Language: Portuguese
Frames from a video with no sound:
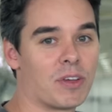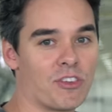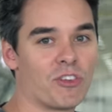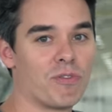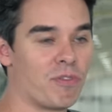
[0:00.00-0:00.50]
que a
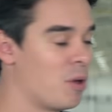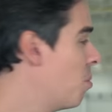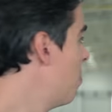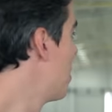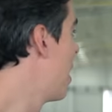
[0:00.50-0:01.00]
gente
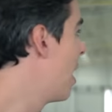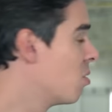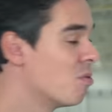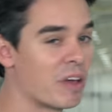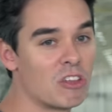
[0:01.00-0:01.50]
viu,
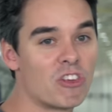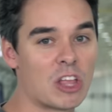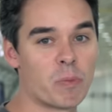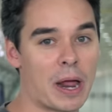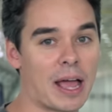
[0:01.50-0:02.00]
ele não vem
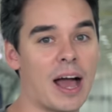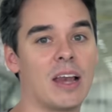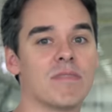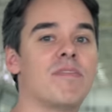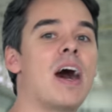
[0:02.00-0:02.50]
direto para cá,
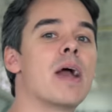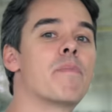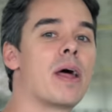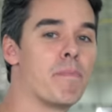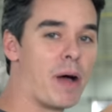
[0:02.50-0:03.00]
ele vai
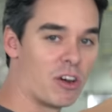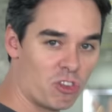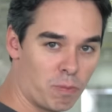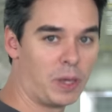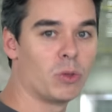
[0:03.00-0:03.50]
para a
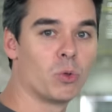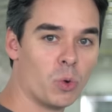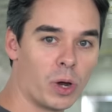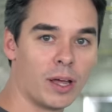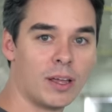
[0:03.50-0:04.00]
parte de
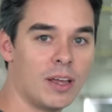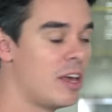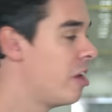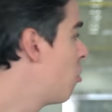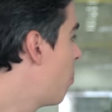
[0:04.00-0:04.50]
pintura
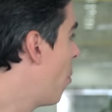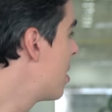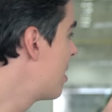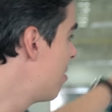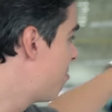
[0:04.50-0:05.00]
e
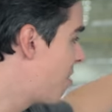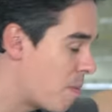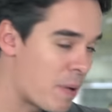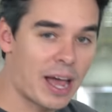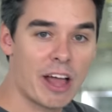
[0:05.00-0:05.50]
depois ele
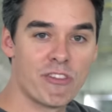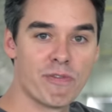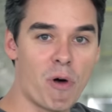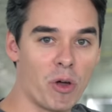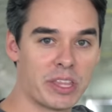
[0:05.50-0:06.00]
vem para cá de
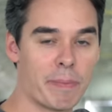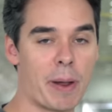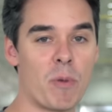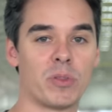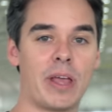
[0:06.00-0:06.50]
volta
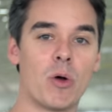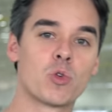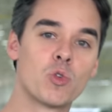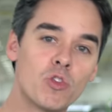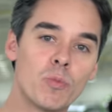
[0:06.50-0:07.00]
para montar
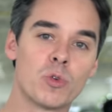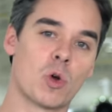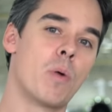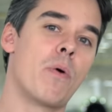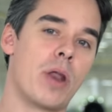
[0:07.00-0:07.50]
os últimos
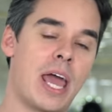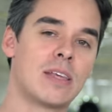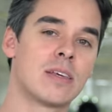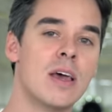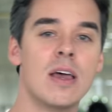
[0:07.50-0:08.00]

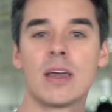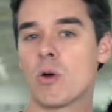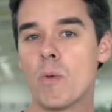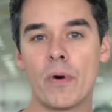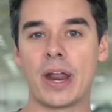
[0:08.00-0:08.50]
componentes,
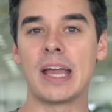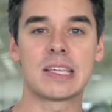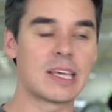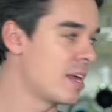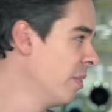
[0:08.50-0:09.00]

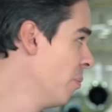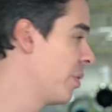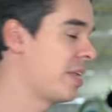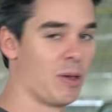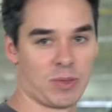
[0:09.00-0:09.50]
componentes que não
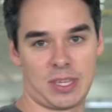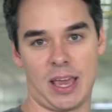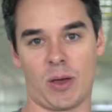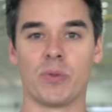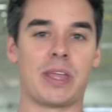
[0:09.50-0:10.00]
poderiam
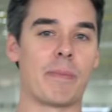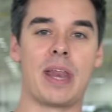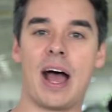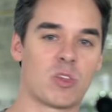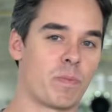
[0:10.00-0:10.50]
ser
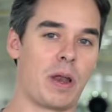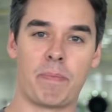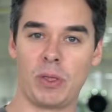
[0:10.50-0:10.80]
contaminados pela